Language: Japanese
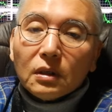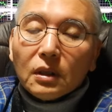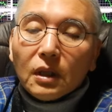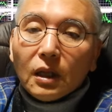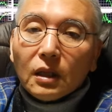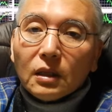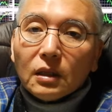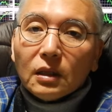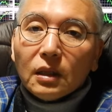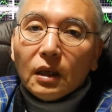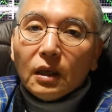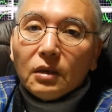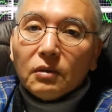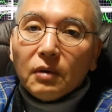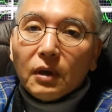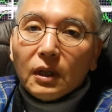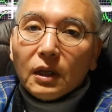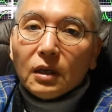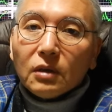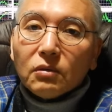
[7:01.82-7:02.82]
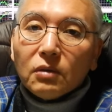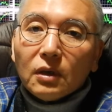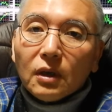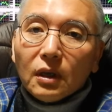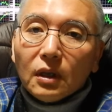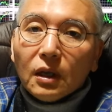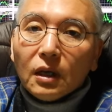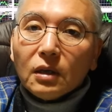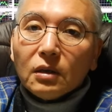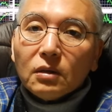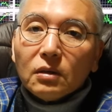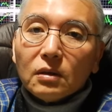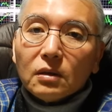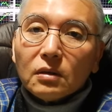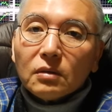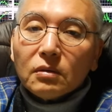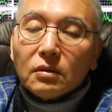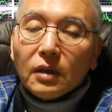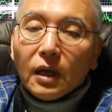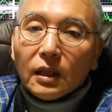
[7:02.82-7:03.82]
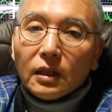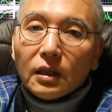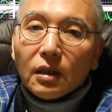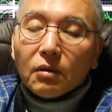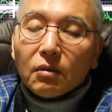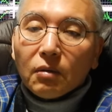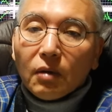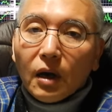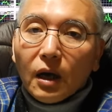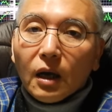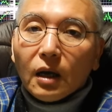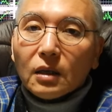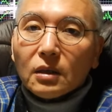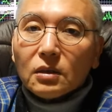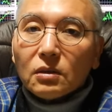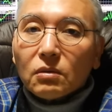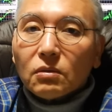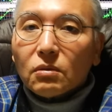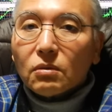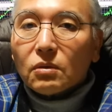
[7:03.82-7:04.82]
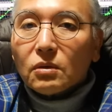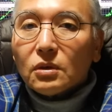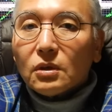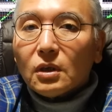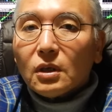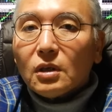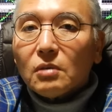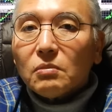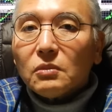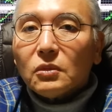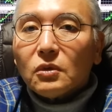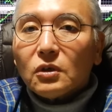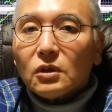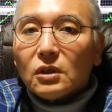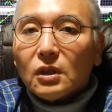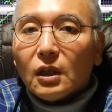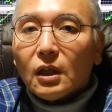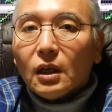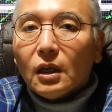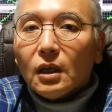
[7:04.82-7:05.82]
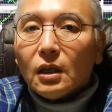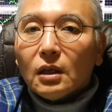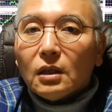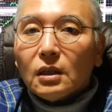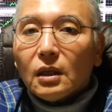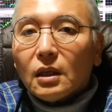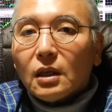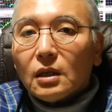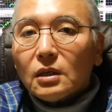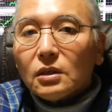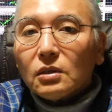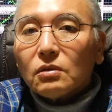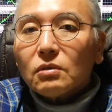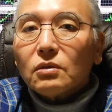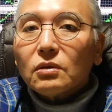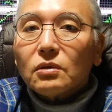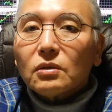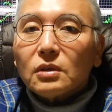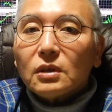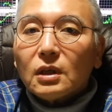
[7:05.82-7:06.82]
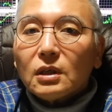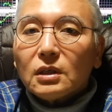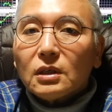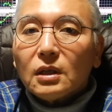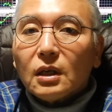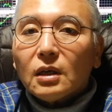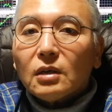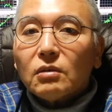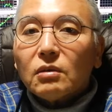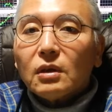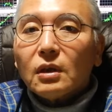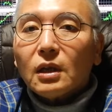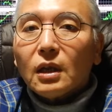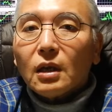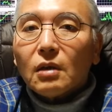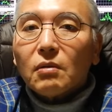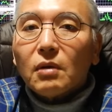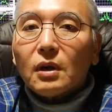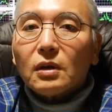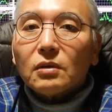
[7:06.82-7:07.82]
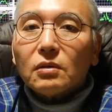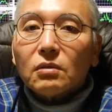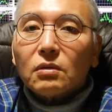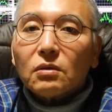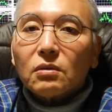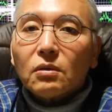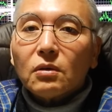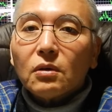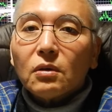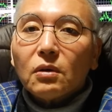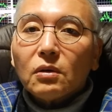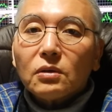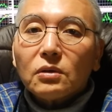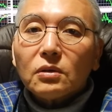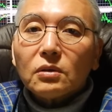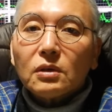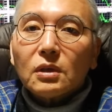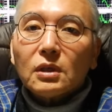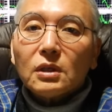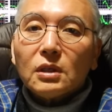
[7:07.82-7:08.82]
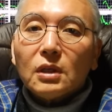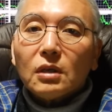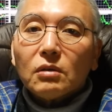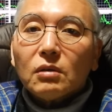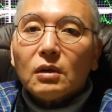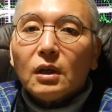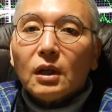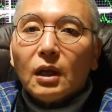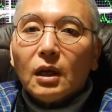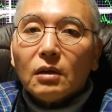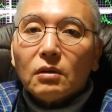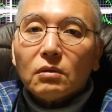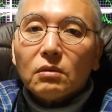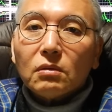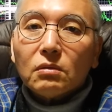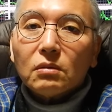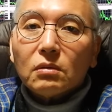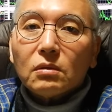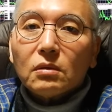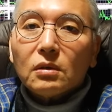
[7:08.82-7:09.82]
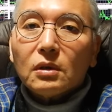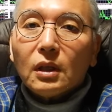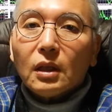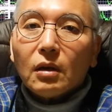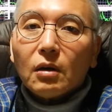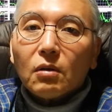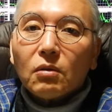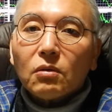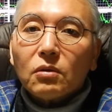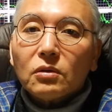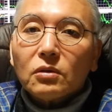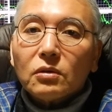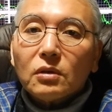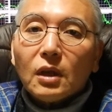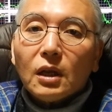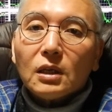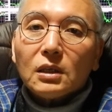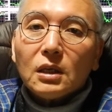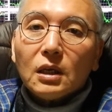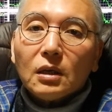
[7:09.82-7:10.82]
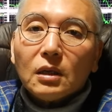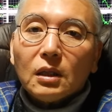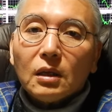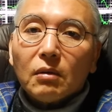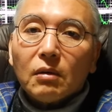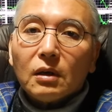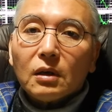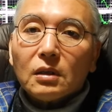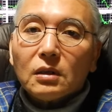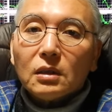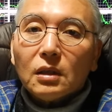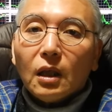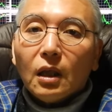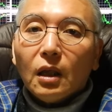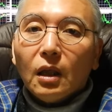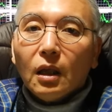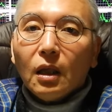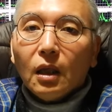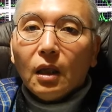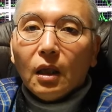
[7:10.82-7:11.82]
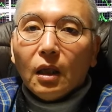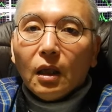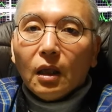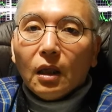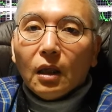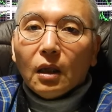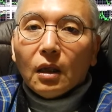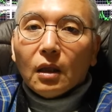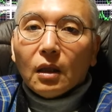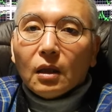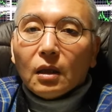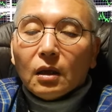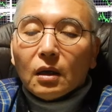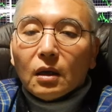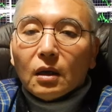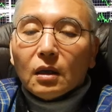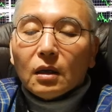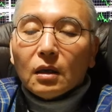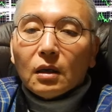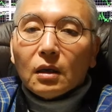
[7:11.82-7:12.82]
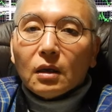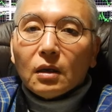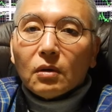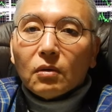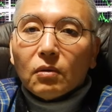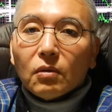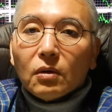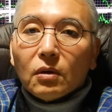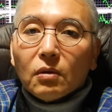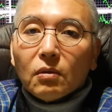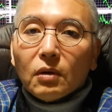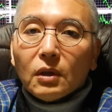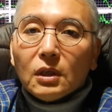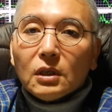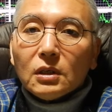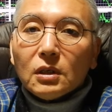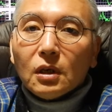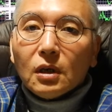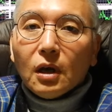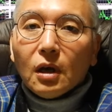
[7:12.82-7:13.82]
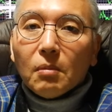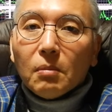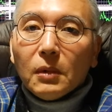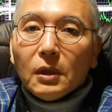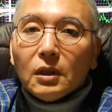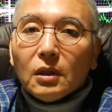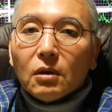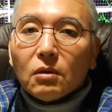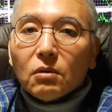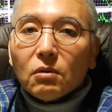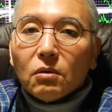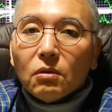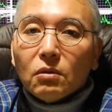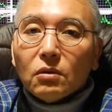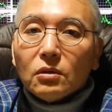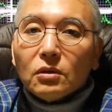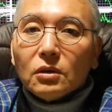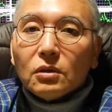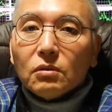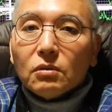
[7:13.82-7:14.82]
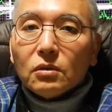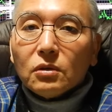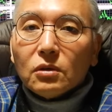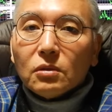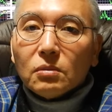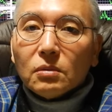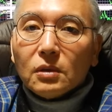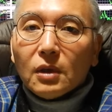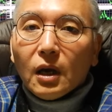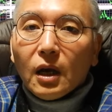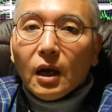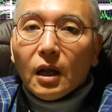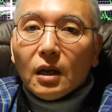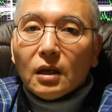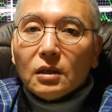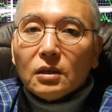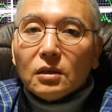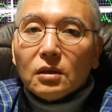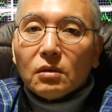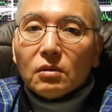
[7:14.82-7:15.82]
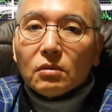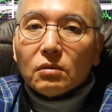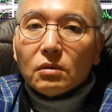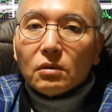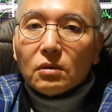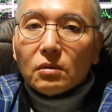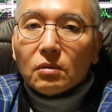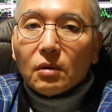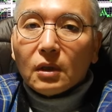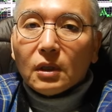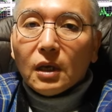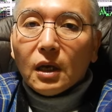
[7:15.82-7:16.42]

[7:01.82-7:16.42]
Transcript: なって言わないといけなくなったのは仕事として義務としてね正しく修正しないといけない悪いことを修正しないといけないというのが出たのが57歳なわけですね、えー、私が頑張ってこういうふうに YouTube で話してるっていうの